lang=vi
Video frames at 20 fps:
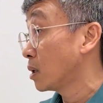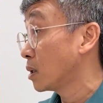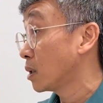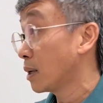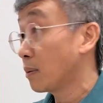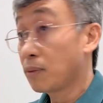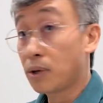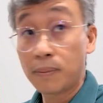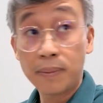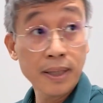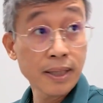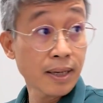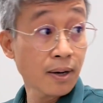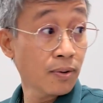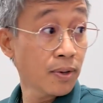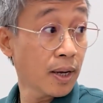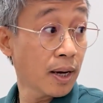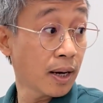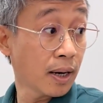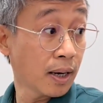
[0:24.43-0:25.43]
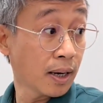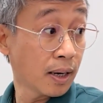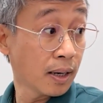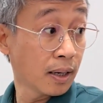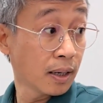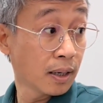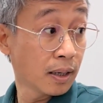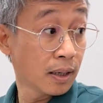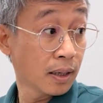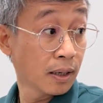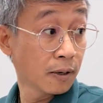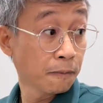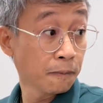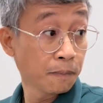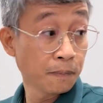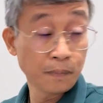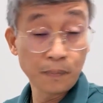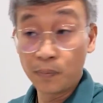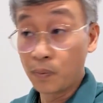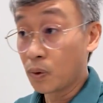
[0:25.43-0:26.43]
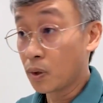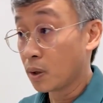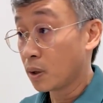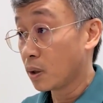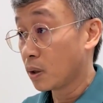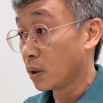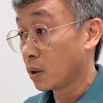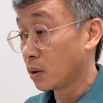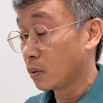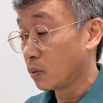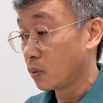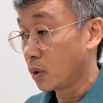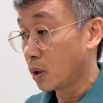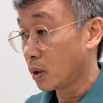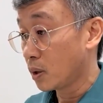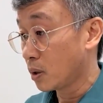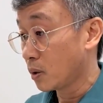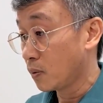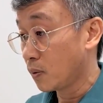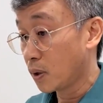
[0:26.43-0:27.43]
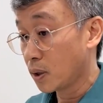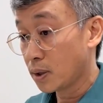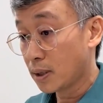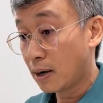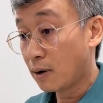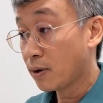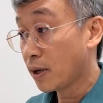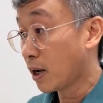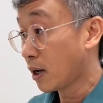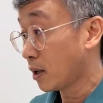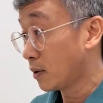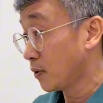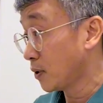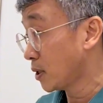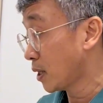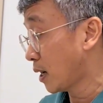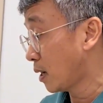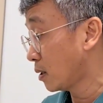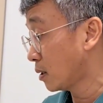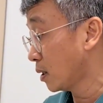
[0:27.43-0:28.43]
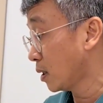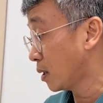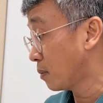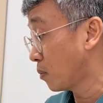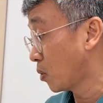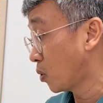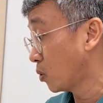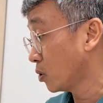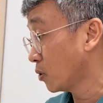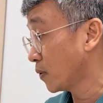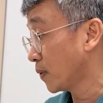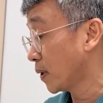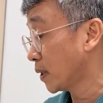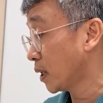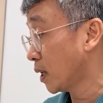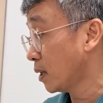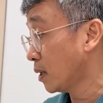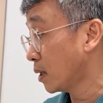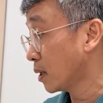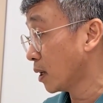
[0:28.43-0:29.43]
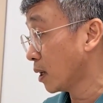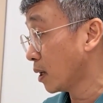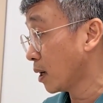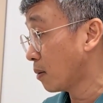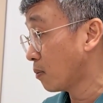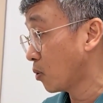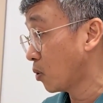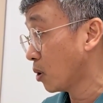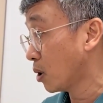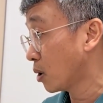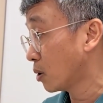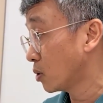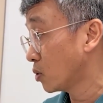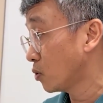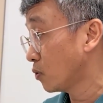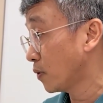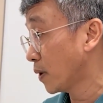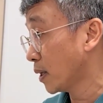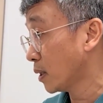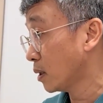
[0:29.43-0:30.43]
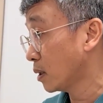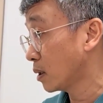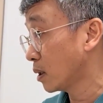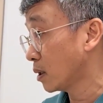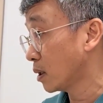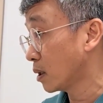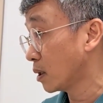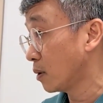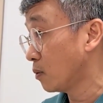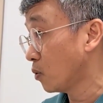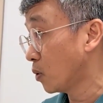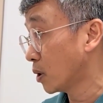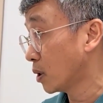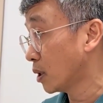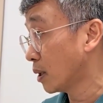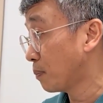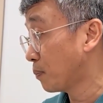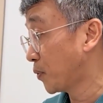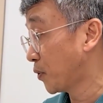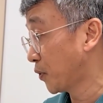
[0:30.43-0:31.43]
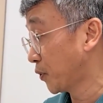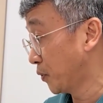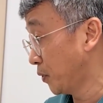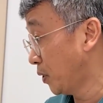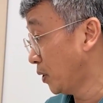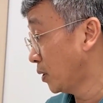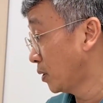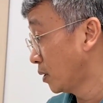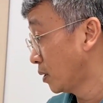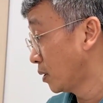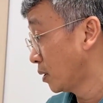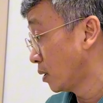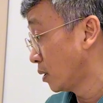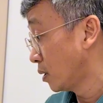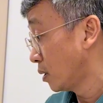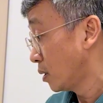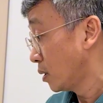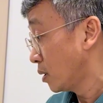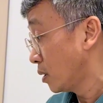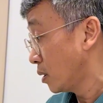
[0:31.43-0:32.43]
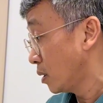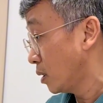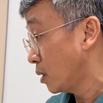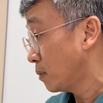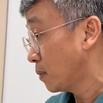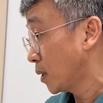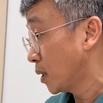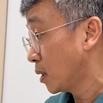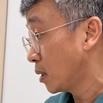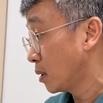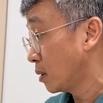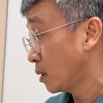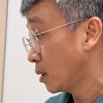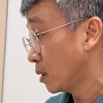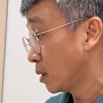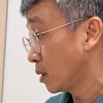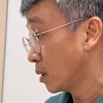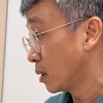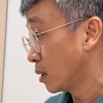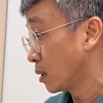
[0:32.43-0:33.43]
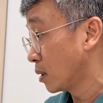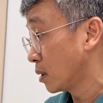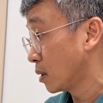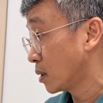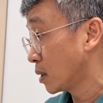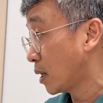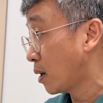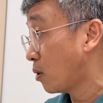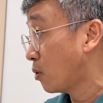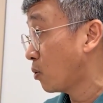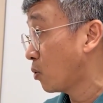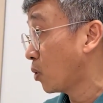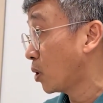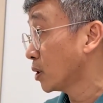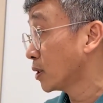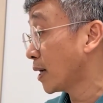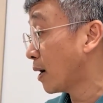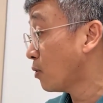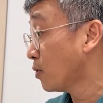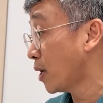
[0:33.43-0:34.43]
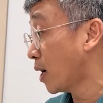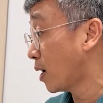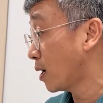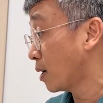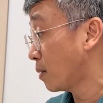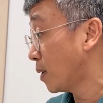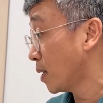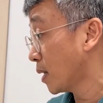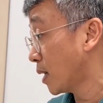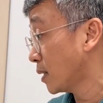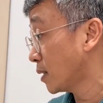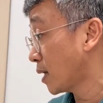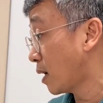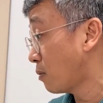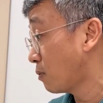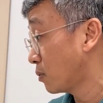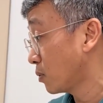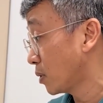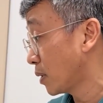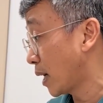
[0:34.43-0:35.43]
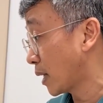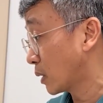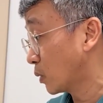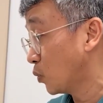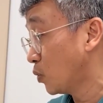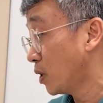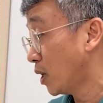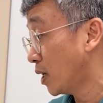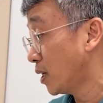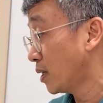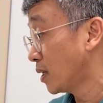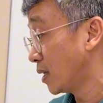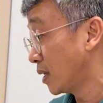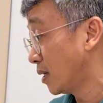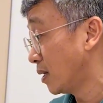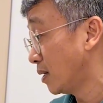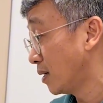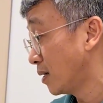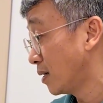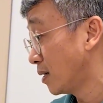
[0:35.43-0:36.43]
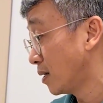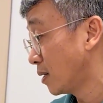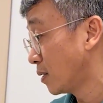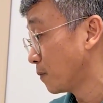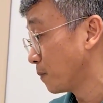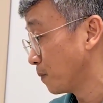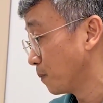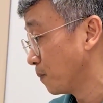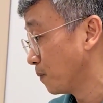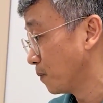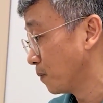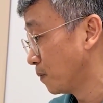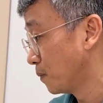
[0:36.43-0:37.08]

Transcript: năm giờ mấy sáu giờ dạ tầm 6 giờ mấy thì 6 giờ của sáng đó là mổ thì có nhớ là cái công của con xuất phát từ cái thời điểm khoảng năm rưỡi dạ. nhưng mà sau khoảng 6 giờ là bác đã xong đặt túi hết rồi dạ. ừ.